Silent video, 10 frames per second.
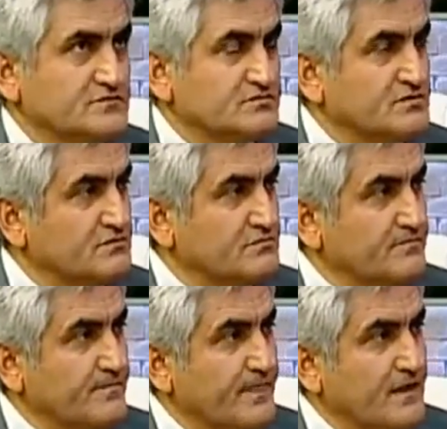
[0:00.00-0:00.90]
Şimdi
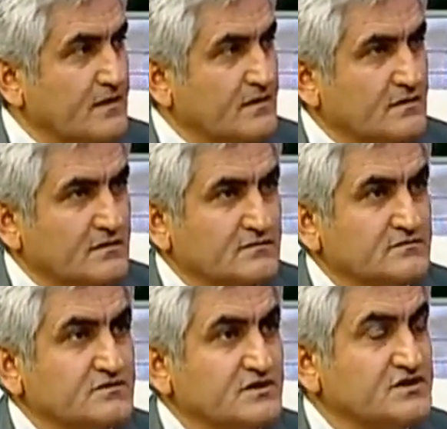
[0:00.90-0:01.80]
e,
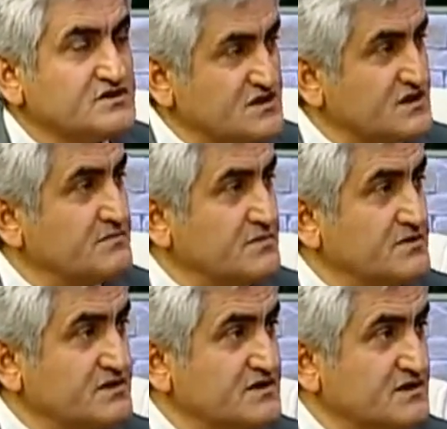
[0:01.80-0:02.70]
Hindistan'da bir
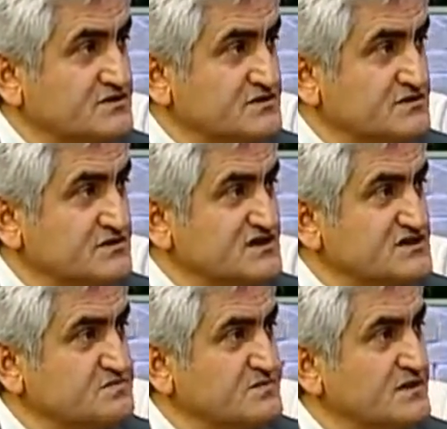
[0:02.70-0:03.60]
bitki yetişir.
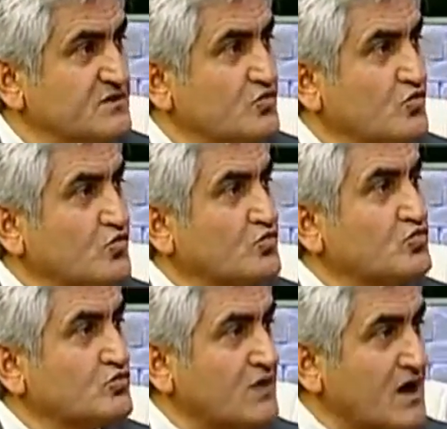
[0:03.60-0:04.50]
İsmi
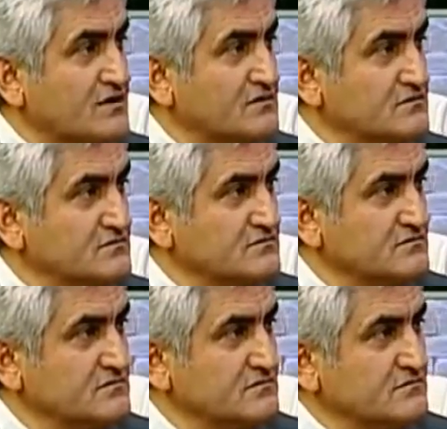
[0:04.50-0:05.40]
gurmar.
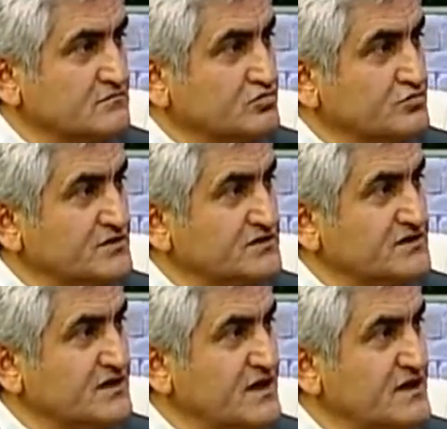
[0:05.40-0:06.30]
Bu
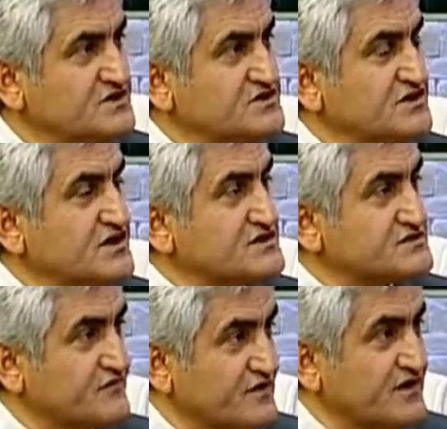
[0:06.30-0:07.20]
bitkiye şeker
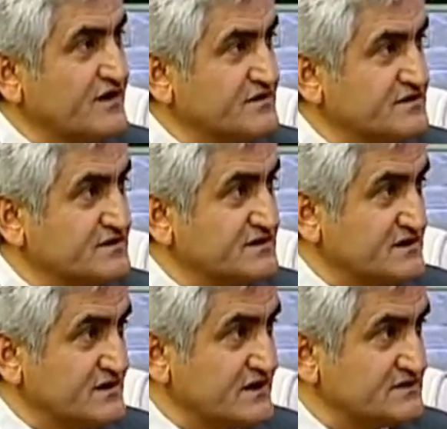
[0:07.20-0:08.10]
sıfırlayandır
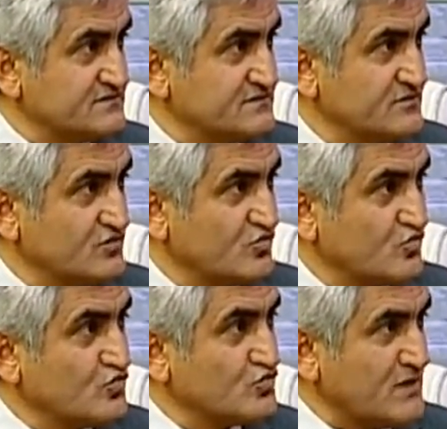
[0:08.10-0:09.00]
Hintliler.
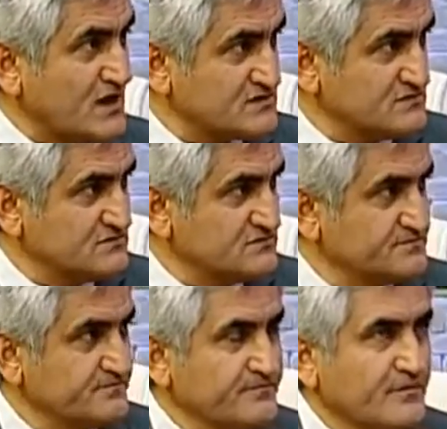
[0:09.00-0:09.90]
Gurmar. Hı
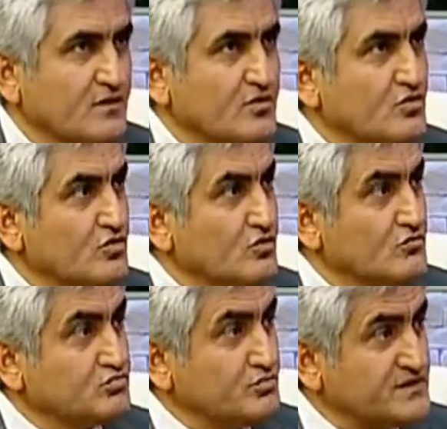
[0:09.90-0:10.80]
hı.
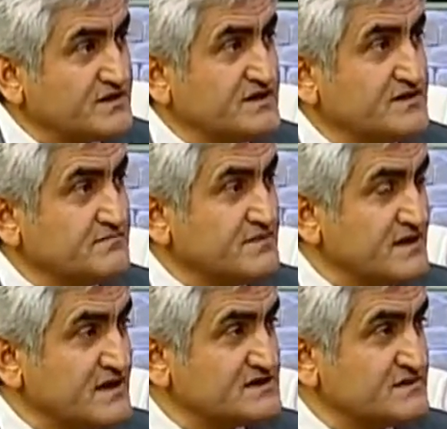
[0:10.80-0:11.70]
Bu bitkinin
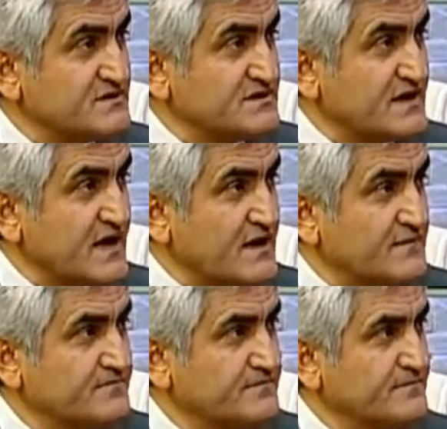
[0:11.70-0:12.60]
birleşiminde
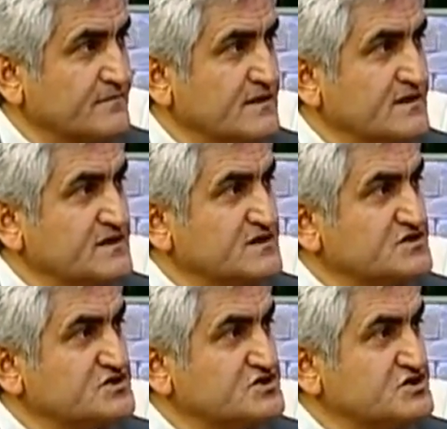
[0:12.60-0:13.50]

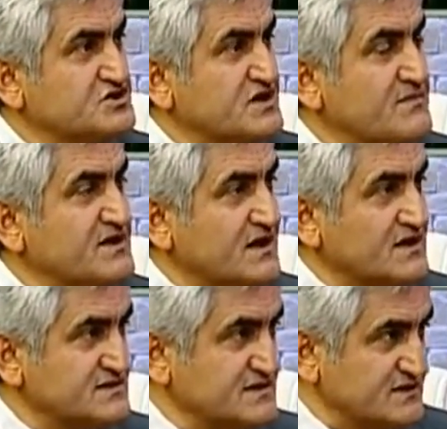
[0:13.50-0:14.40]
cinnamik
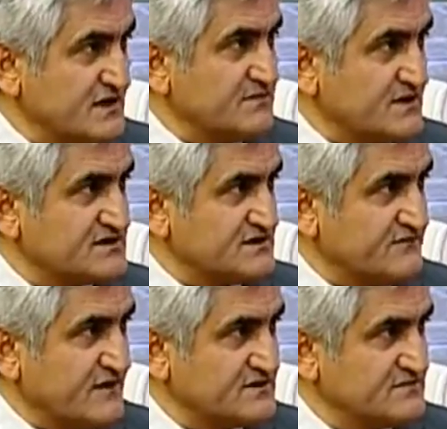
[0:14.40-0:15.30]
asit diye bir
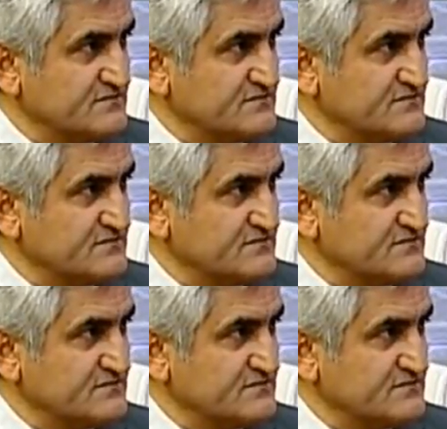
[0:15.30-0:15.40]
asit var.